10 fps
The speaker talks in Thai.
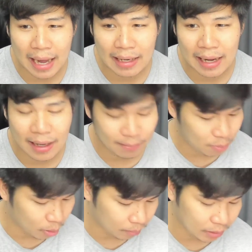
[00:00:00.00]
พระนะ
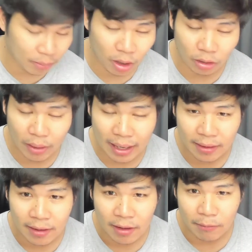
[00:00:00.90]
ผมจะบอกกนว่า
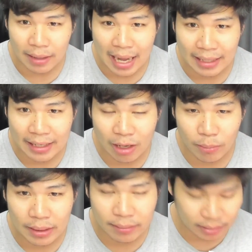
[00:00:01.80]
เวลาที่เขา
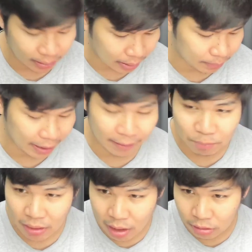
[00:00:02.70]
ไปเสริมเนี่ย
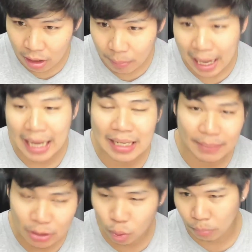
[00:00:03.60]
เขาจะเอาพระเนี่
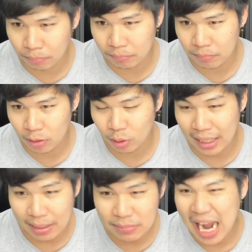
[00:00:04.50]
ยไปจุ่มลง
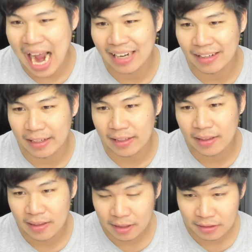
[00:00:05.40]
ในน้ำยาเลย
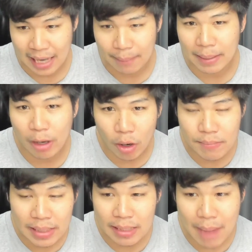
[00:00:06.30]
จะไม่ค่อ
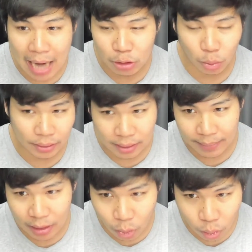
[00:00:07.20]
ยมีบางจุด
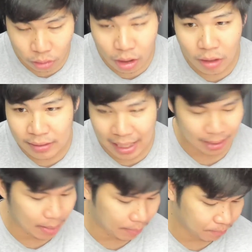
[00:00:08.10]
ที่เป็นลุงนอกจา
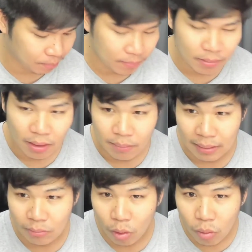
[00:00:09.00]
กแบบ
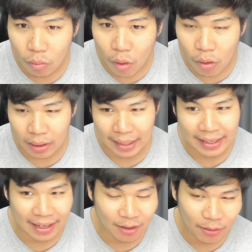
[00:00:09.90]
เป็นวงๆอะไร
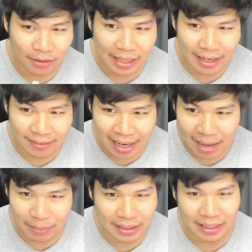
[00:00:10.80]
เงี้ยเขาค่อนข้าง
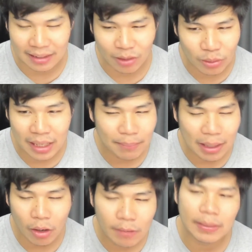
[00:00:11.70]
แต้มละเอียดแต่รุ่นนี้
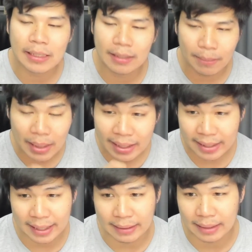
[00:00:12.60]
ไม่ค่อยมียังไม่เค
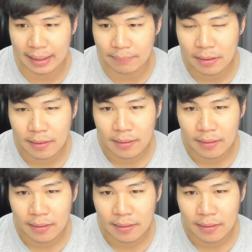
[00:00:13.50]
ยเห็นนะครับ